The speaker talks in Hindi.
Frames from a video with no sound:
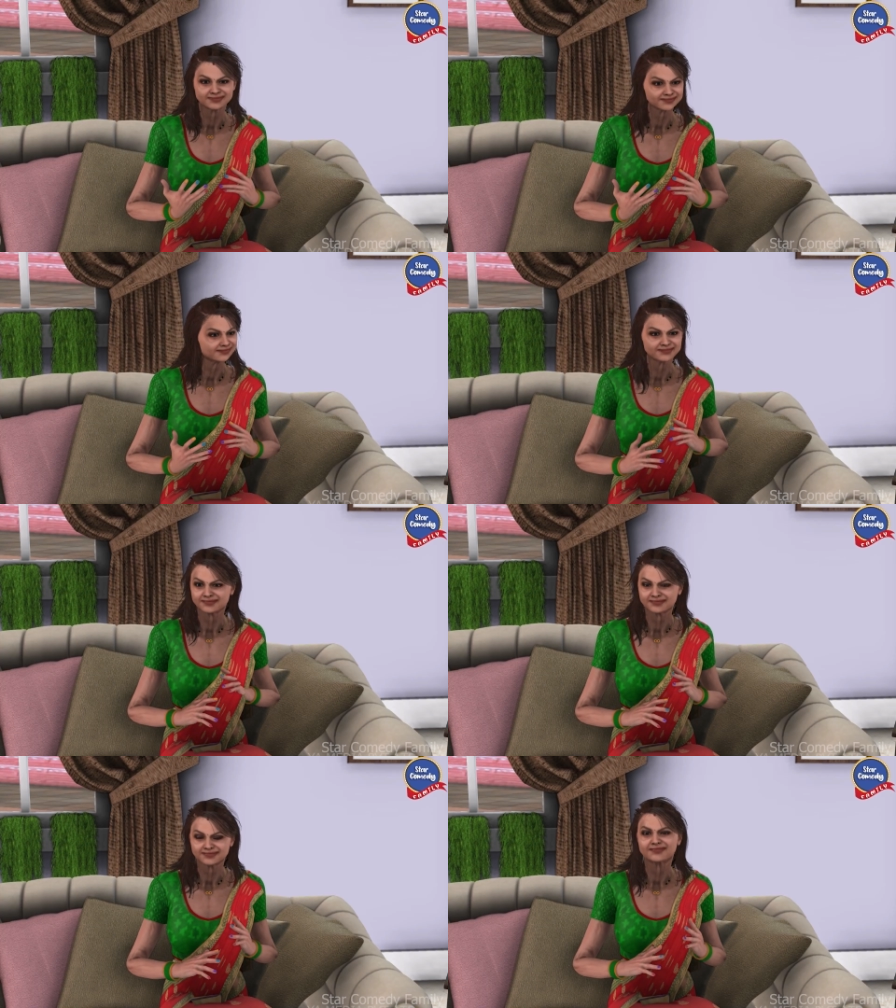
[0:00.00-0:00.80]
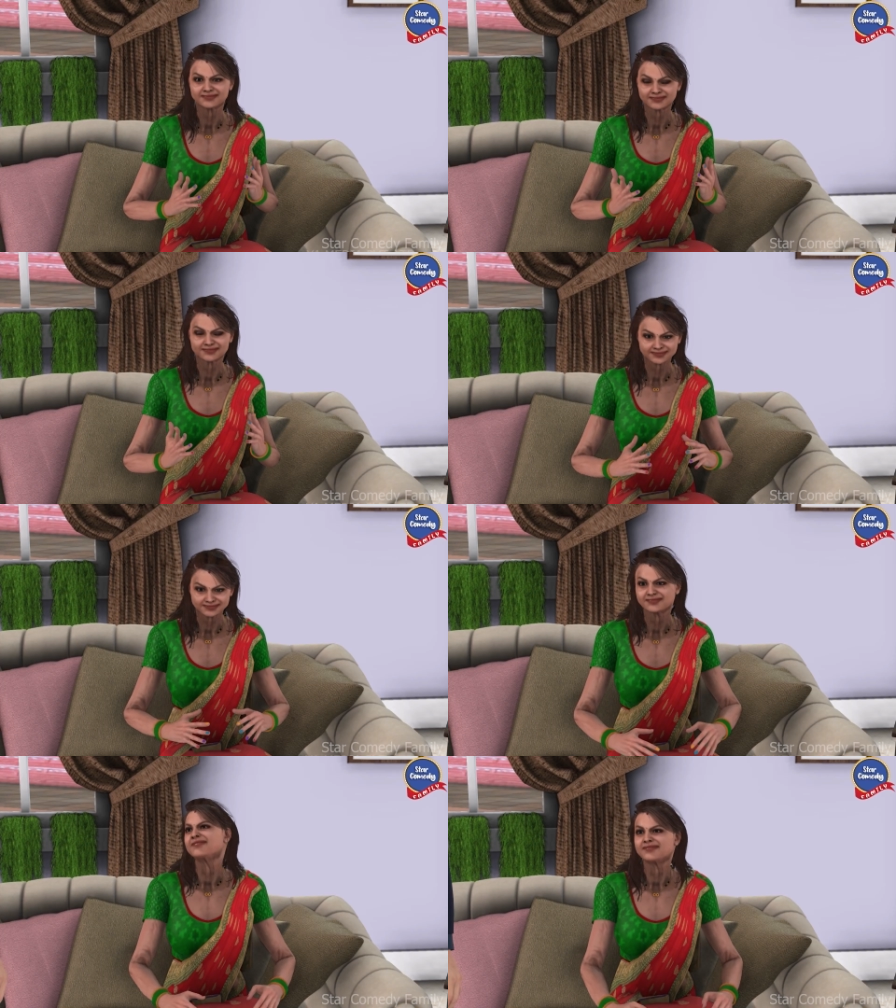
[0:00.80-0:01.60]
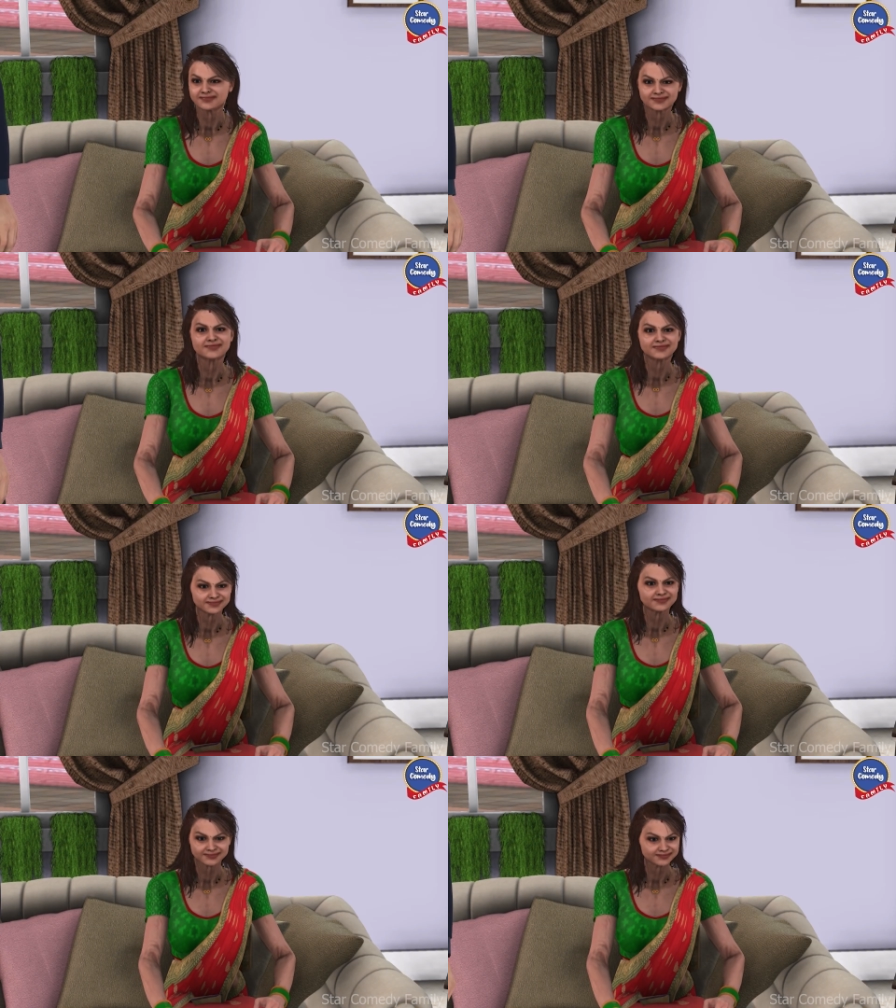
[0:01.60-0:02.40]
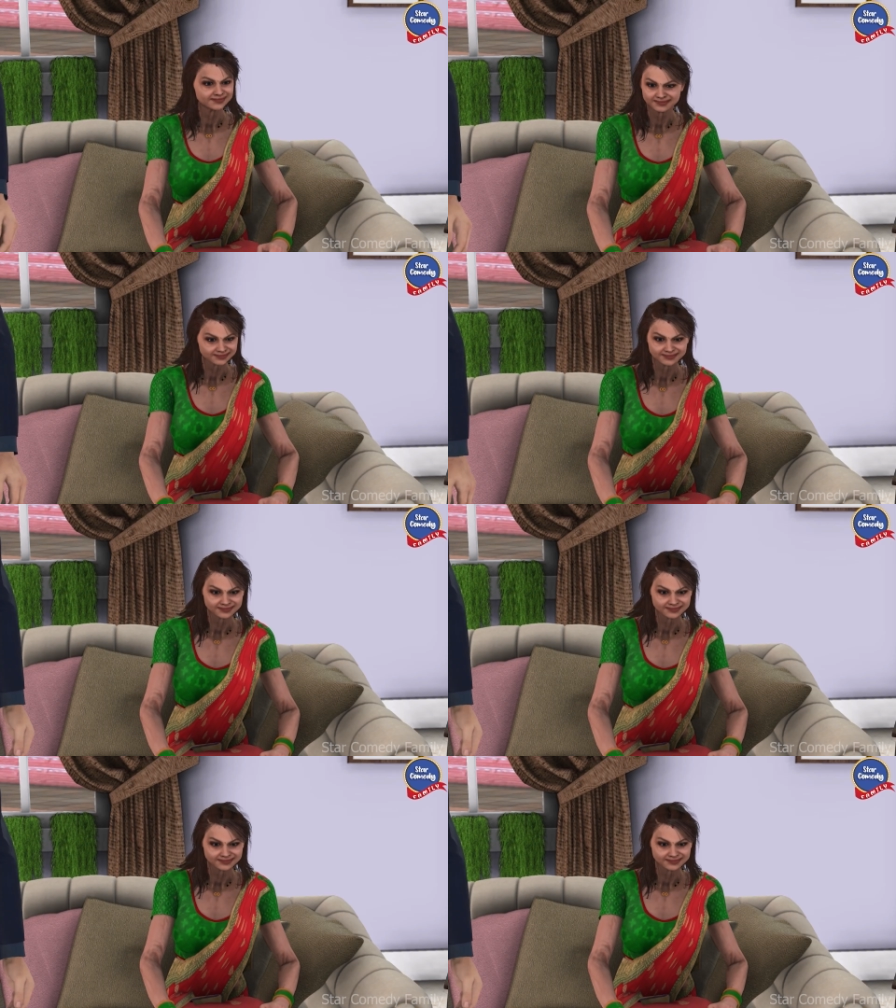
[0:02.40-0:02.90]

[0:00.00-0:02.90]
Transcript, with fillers: जाता है लेकिन वंदना गुस्से से लाल हो जाती